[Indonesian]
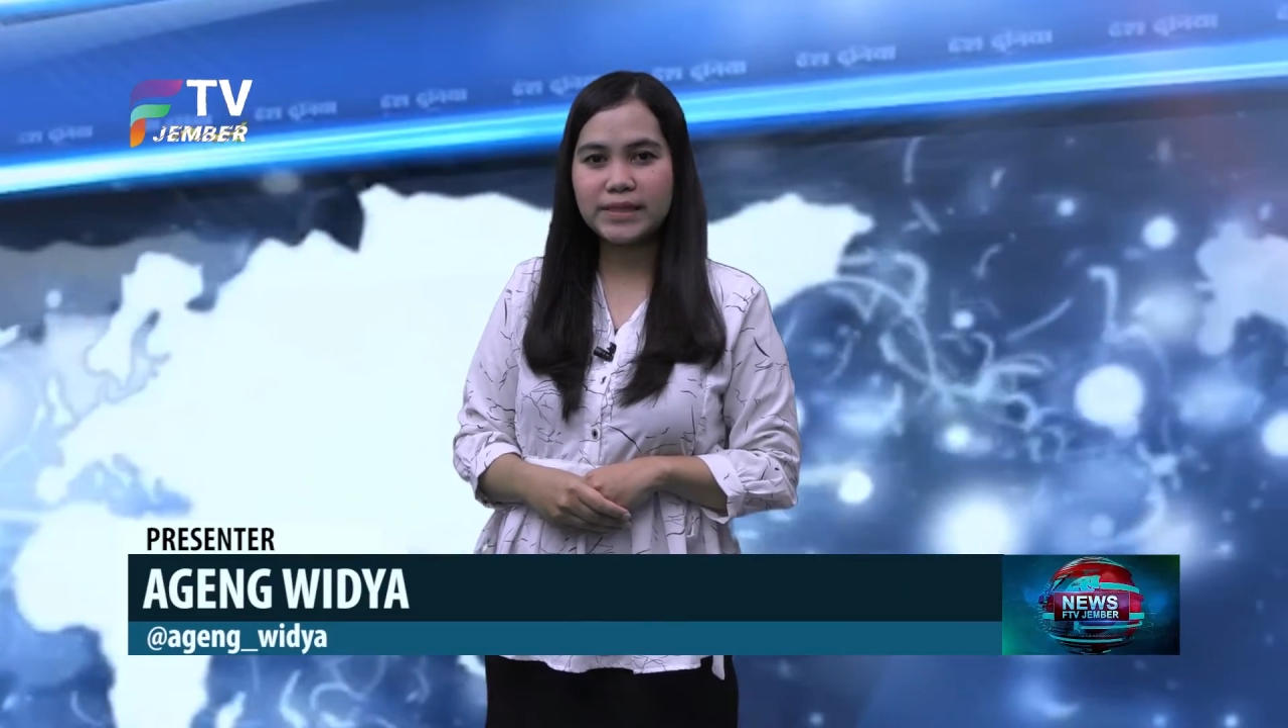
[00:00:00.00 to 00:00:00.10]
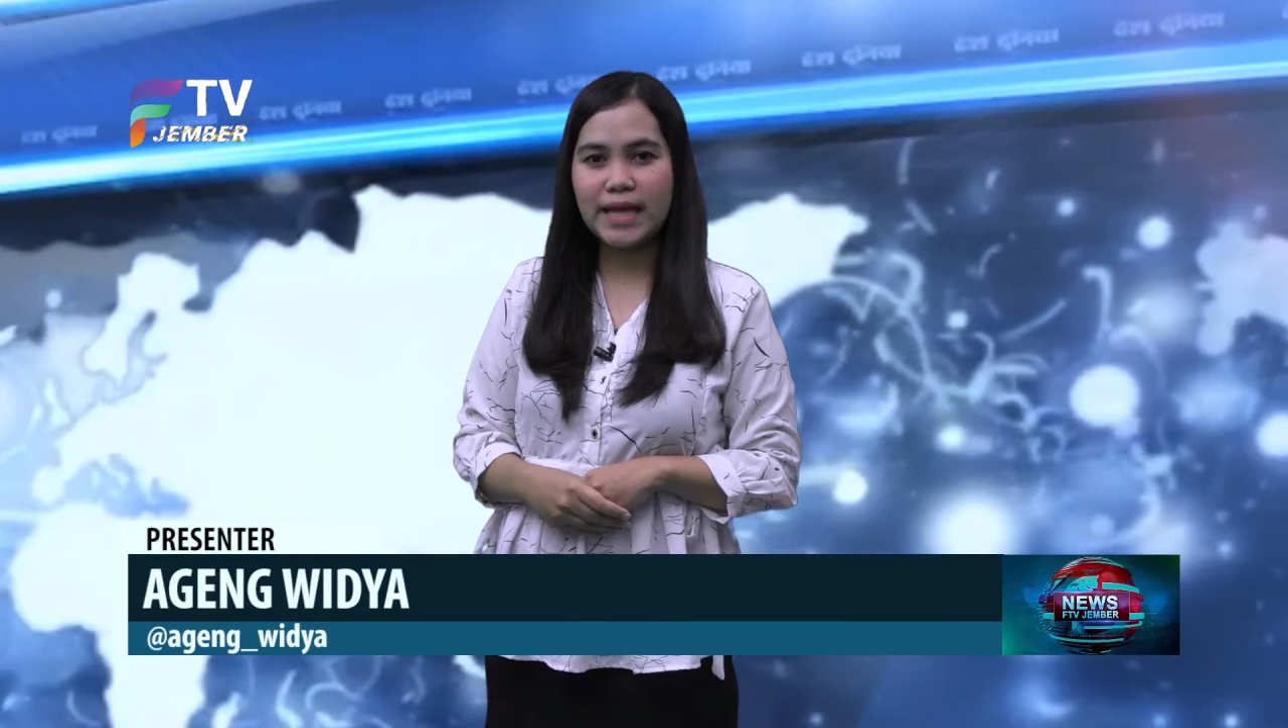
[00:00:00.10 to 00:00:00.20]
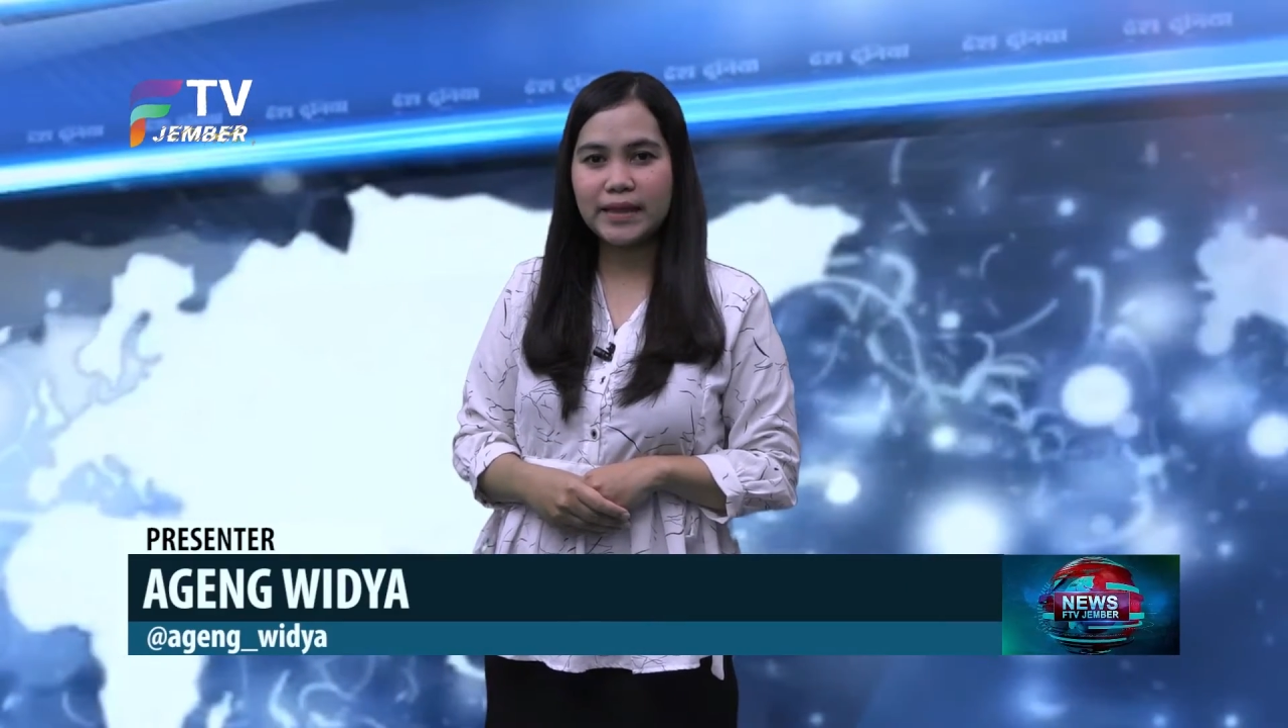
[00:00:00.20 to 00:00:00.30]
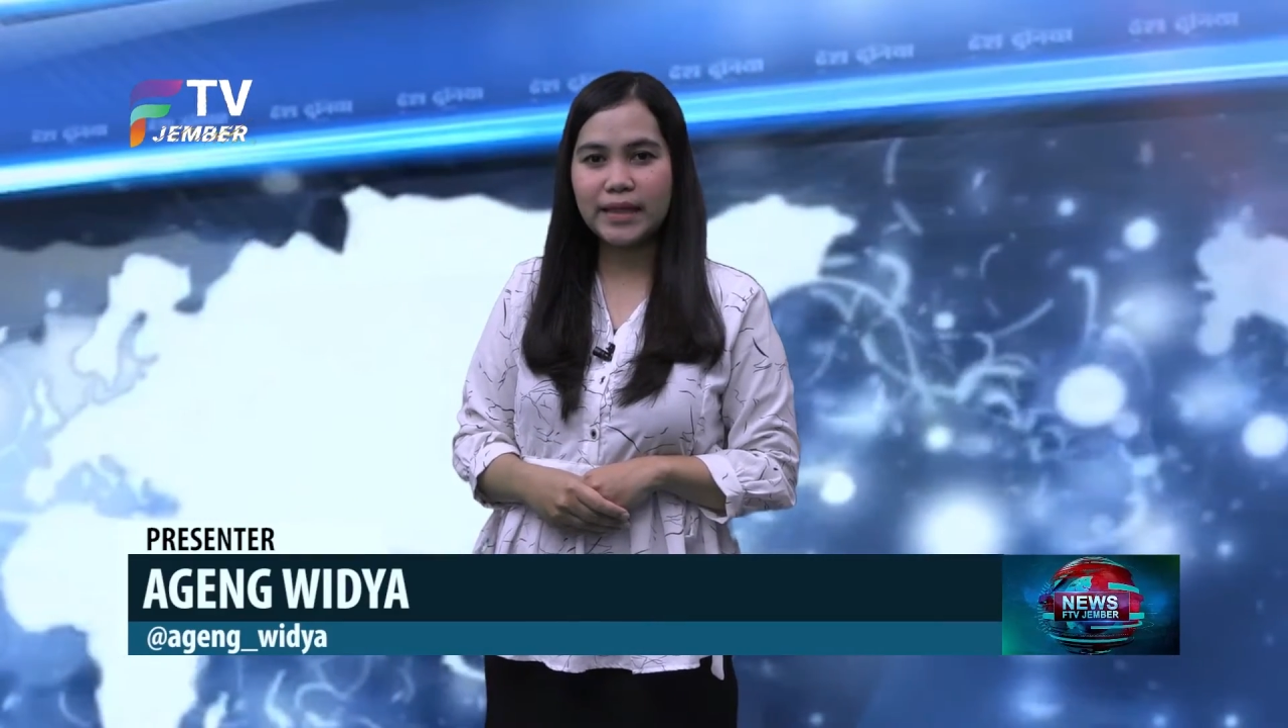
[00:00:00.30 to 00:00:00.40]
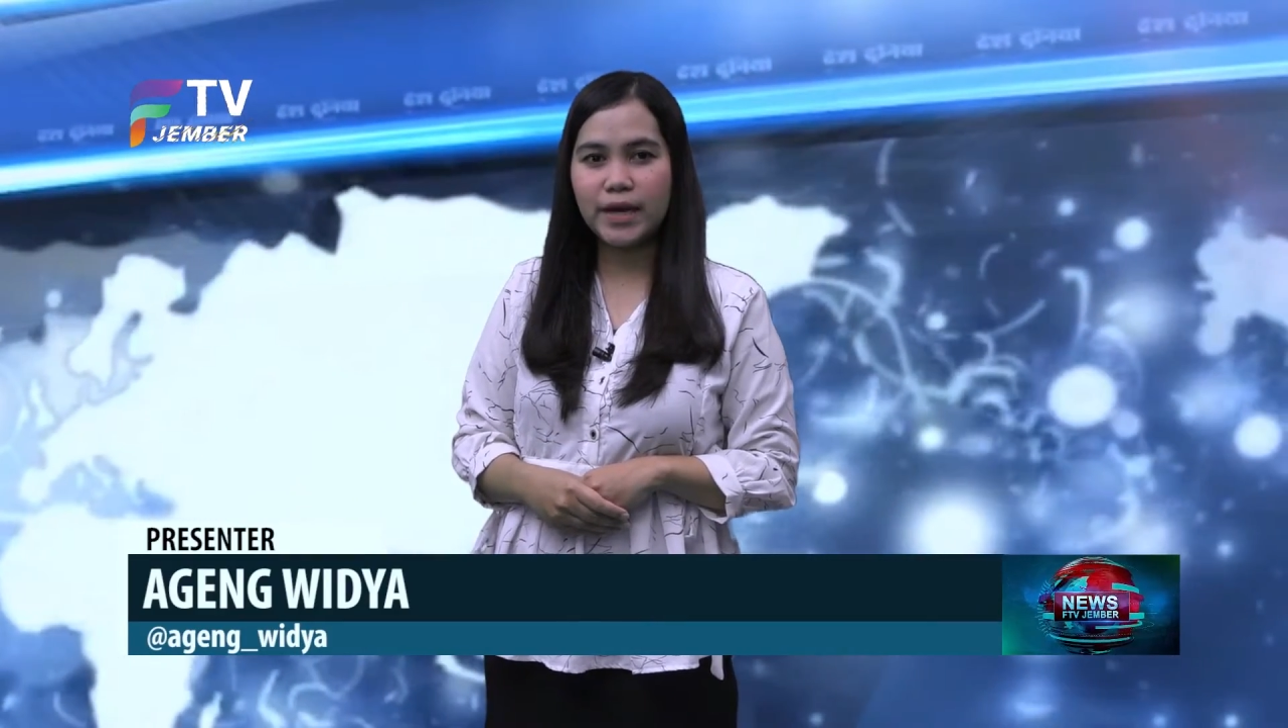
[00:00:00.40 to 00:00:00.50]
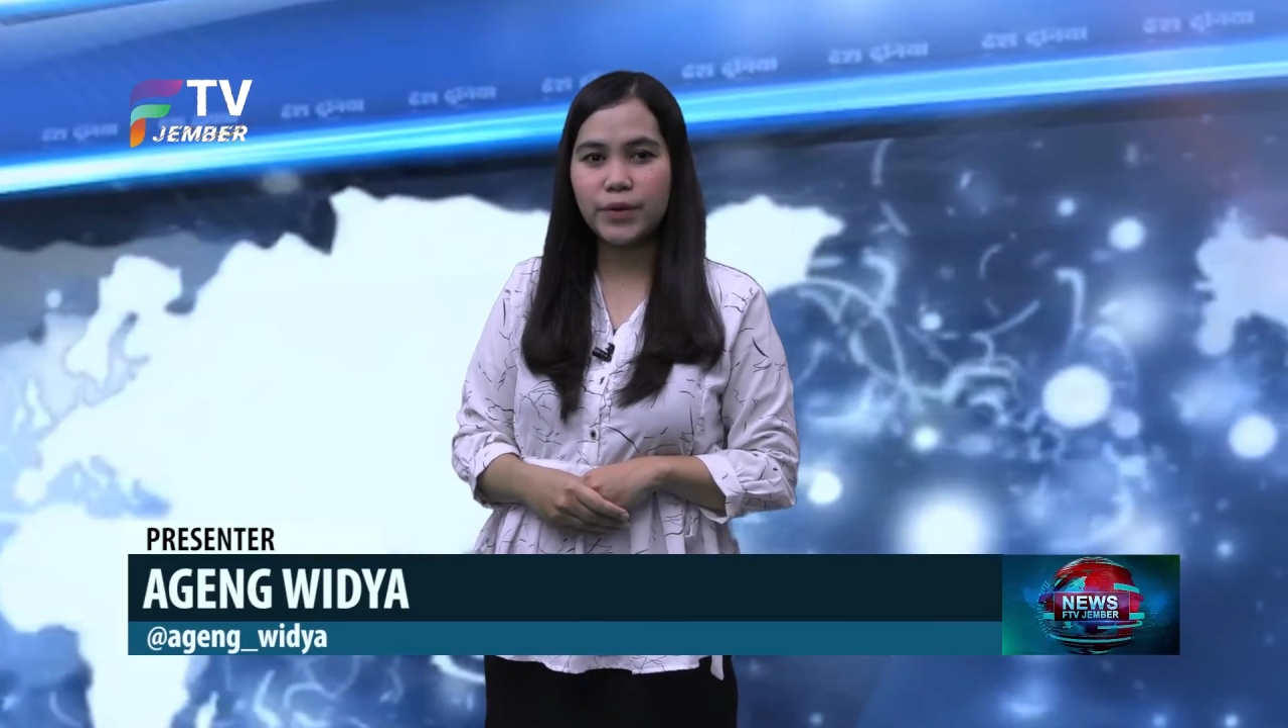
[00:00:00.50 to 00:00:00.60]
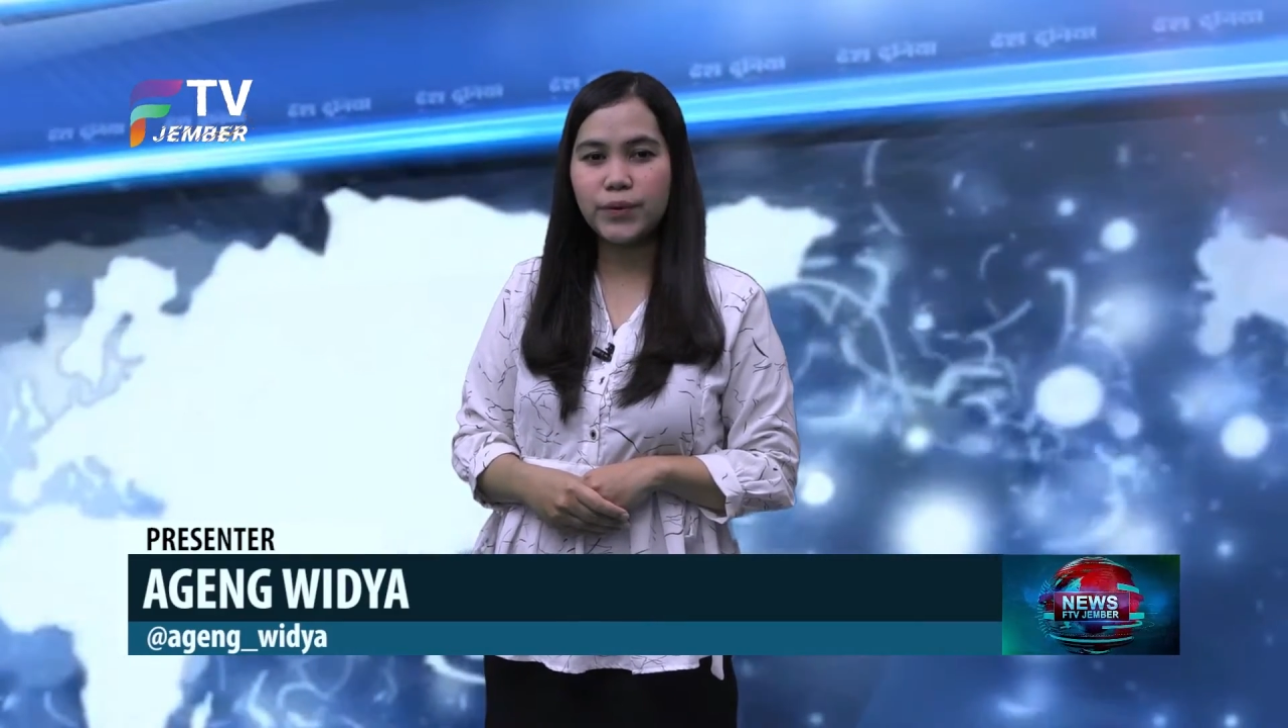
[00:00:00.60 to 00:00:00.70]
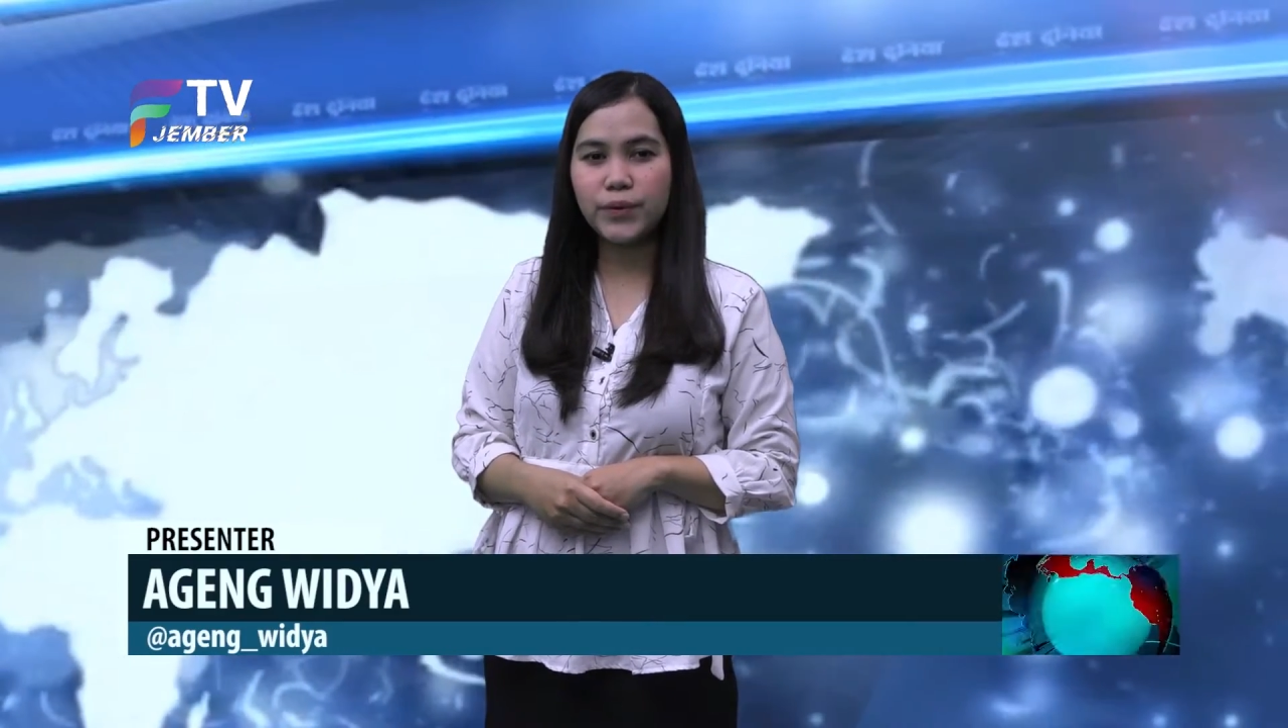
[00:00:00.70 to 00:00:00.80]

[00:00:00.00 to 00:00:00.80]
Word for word: Pesantren